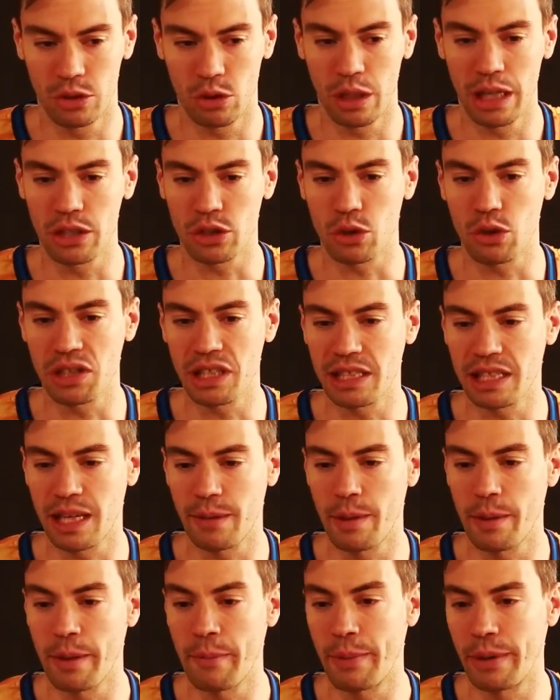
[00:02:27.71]
todas las cosas que
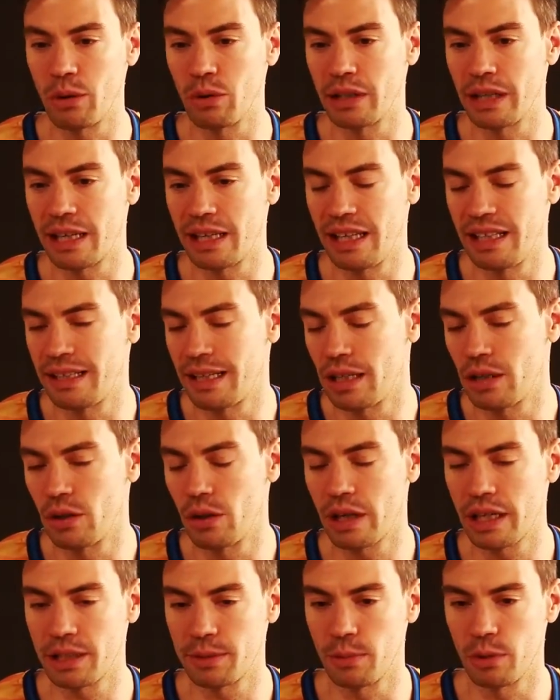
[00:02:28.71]
me van a preguntar de
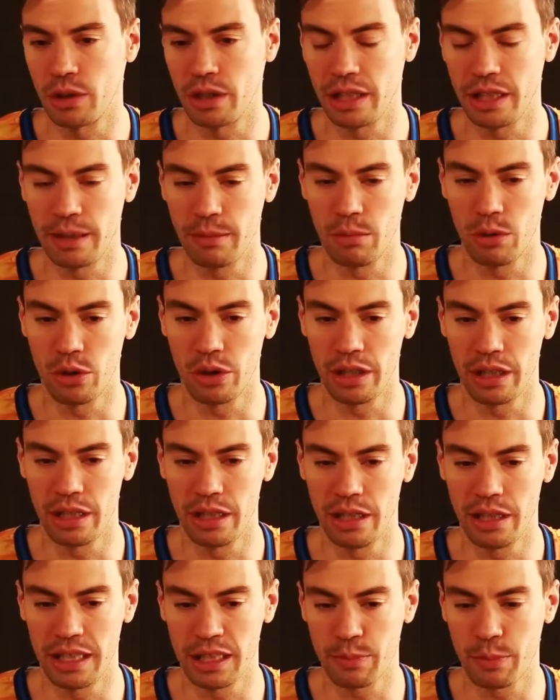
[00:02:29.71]
entrenadores voy,
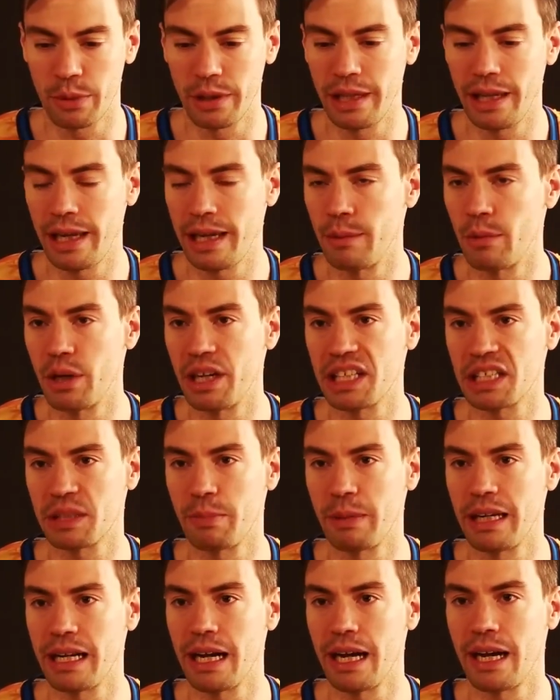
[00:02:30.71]
voy a responder y voy a
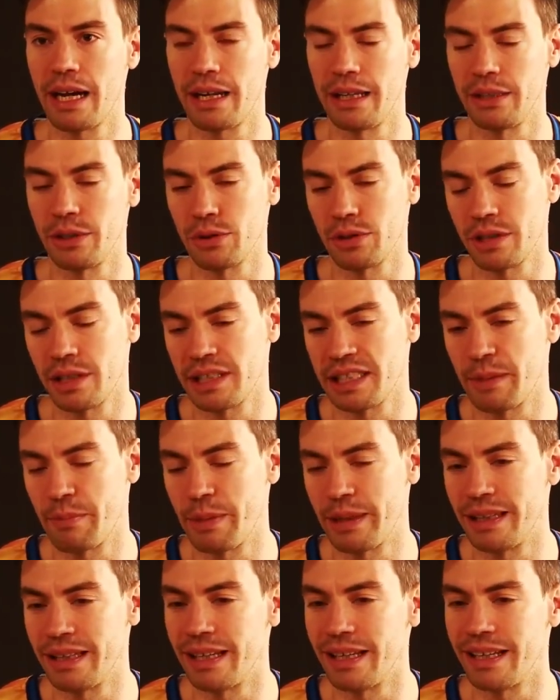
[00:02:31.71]
explicar, entonces
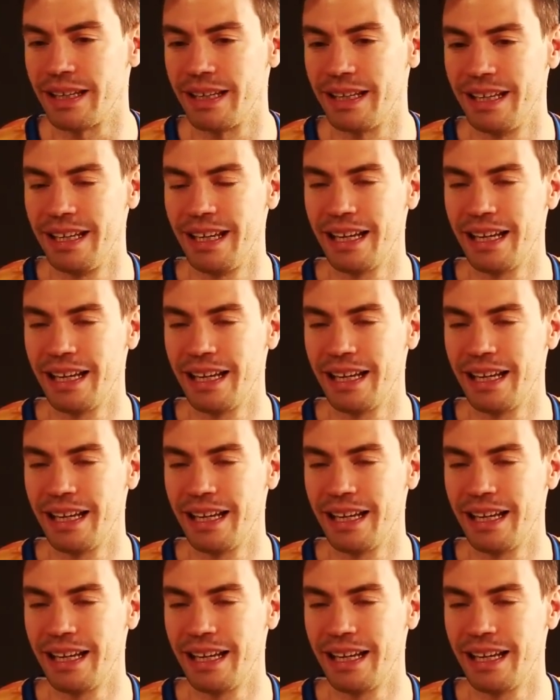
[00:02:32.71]
depende,